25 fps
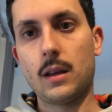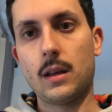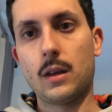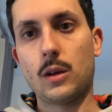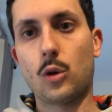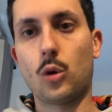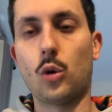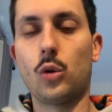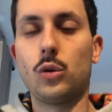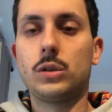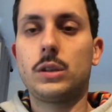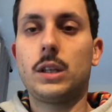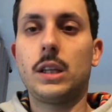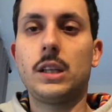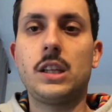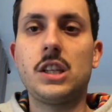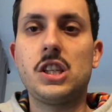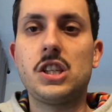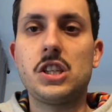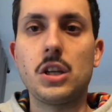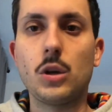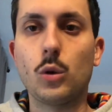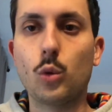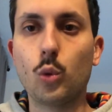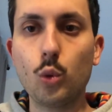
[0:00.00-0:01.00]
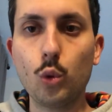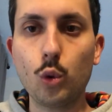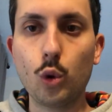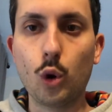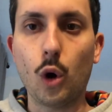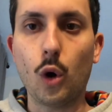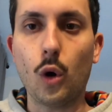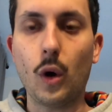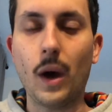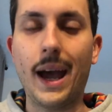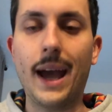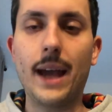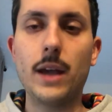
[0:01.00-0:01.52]
Conte di
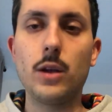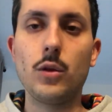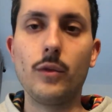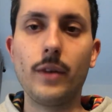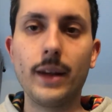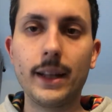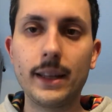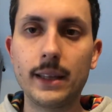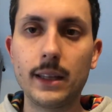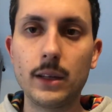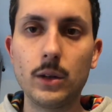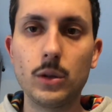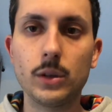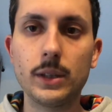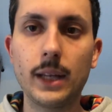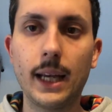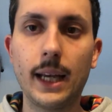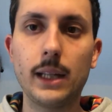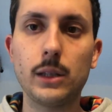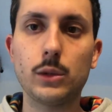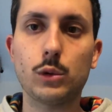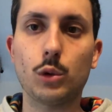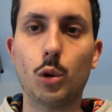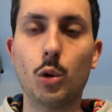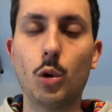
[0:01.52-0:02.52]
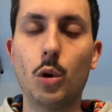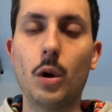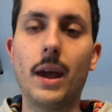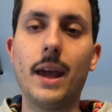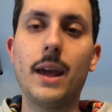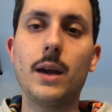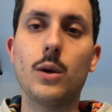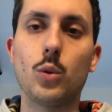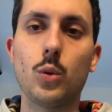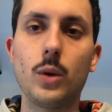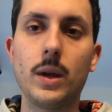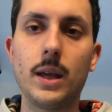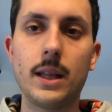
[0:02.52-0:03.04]
sicuro è Juventino dentro e
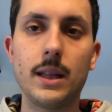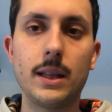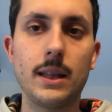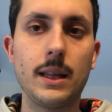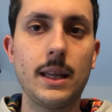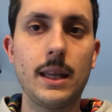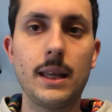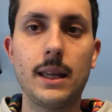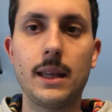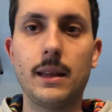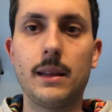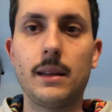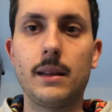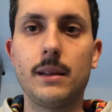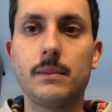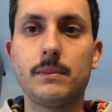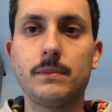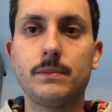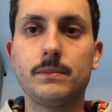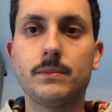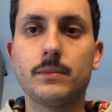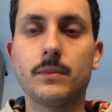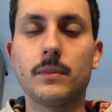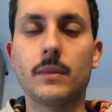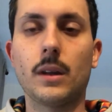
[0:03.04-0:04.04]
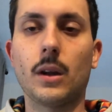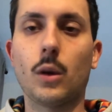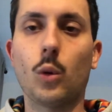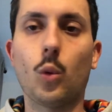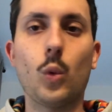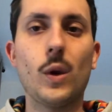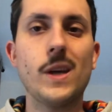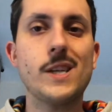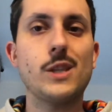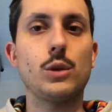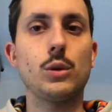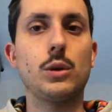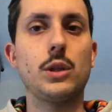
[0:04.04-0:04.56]
quindi
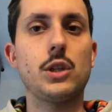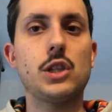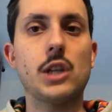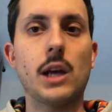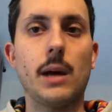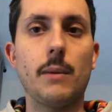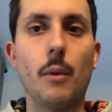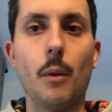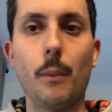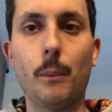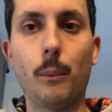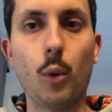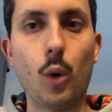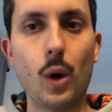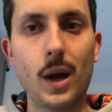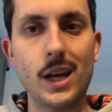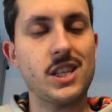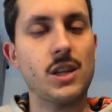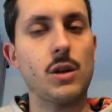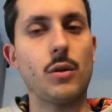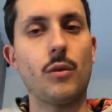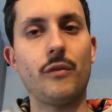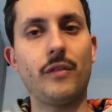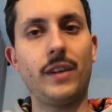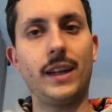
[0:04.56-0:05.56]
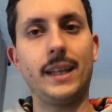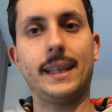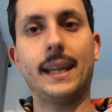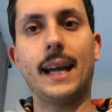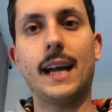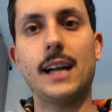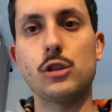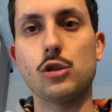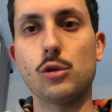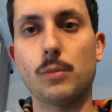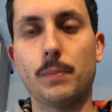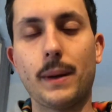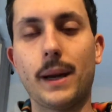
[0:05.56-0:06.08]
questo diciamo può essere un
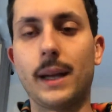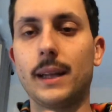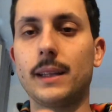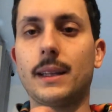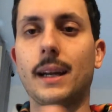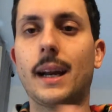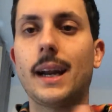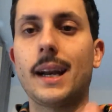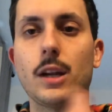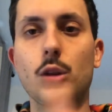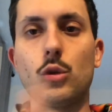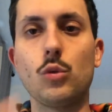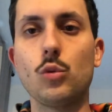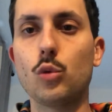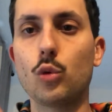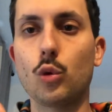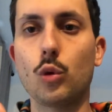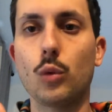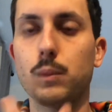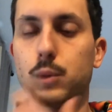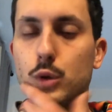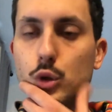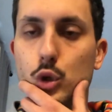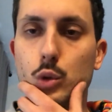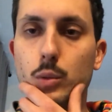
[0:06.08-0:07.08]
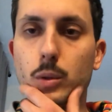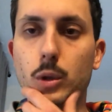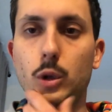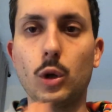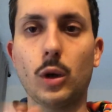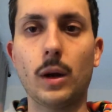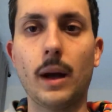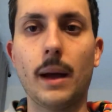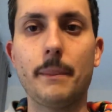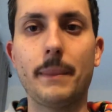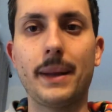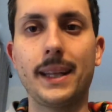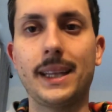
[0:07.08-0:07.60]
vantaggio per entrare in un gruppo subito a
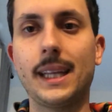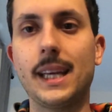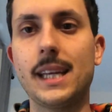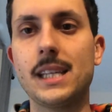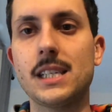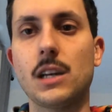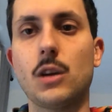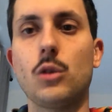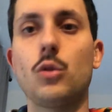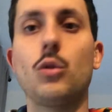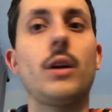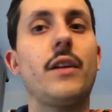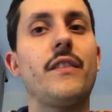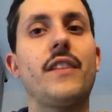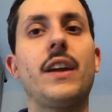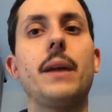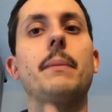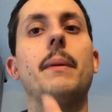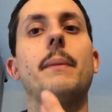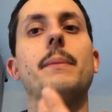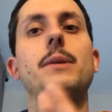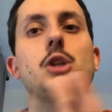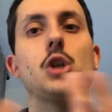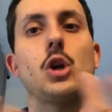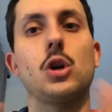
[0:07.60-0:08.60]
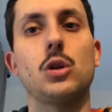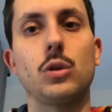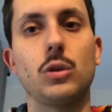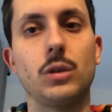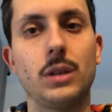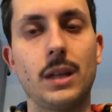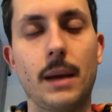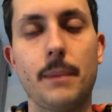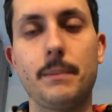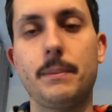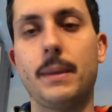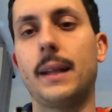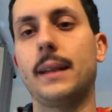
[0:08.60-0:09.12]
gamba tesa, non avrebbe bisogno
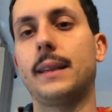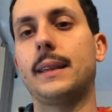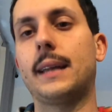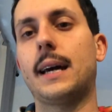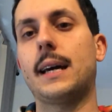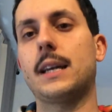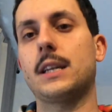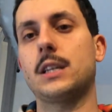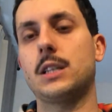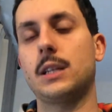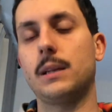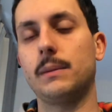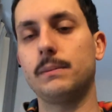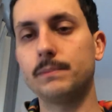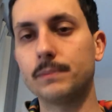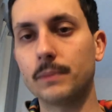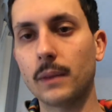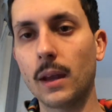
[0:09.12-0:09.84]
di ambientarsi.